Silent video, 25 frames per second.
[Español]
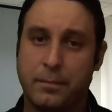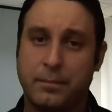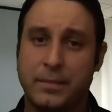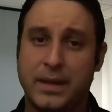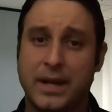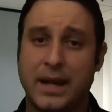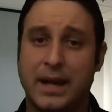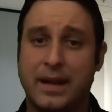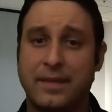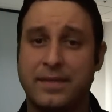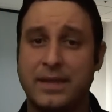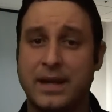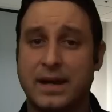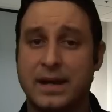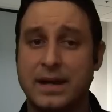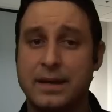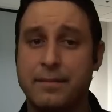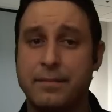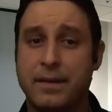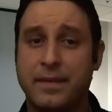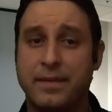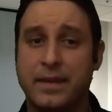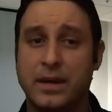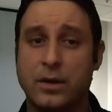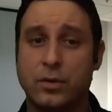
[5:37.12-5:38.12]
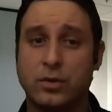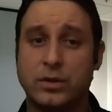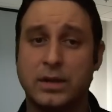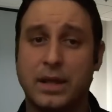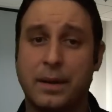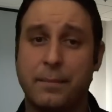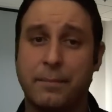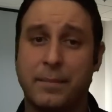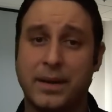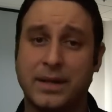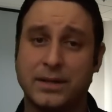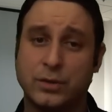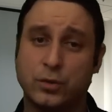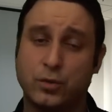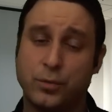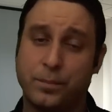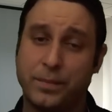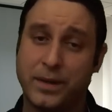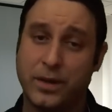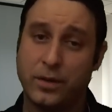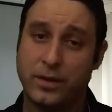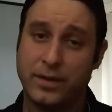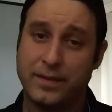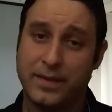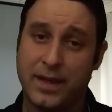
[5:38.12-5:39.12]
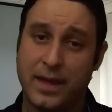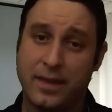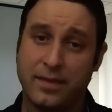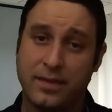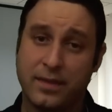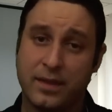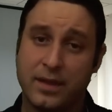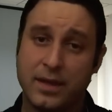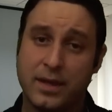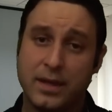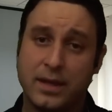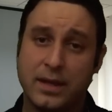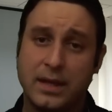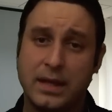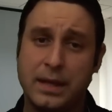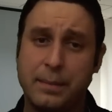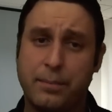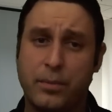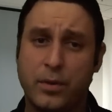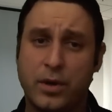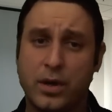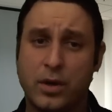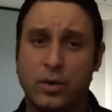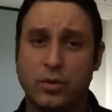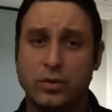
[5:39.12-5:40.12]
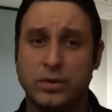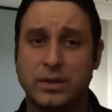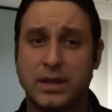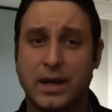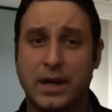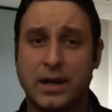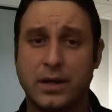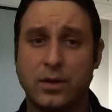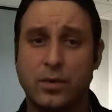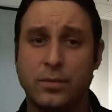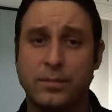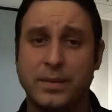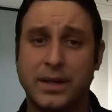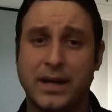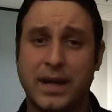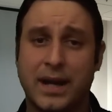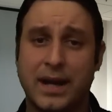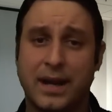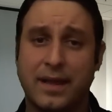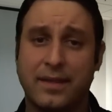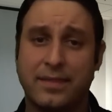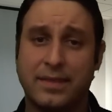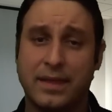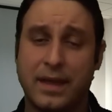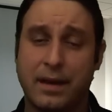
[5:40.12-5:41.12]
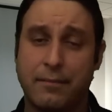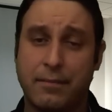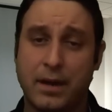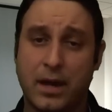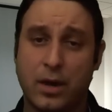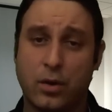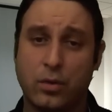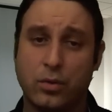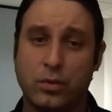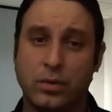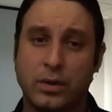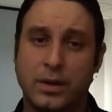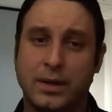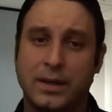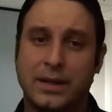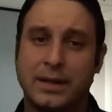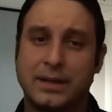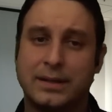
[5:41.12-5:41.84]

Mirar hacia arriba denota más superioridad y por el contrario mirar hacia abajo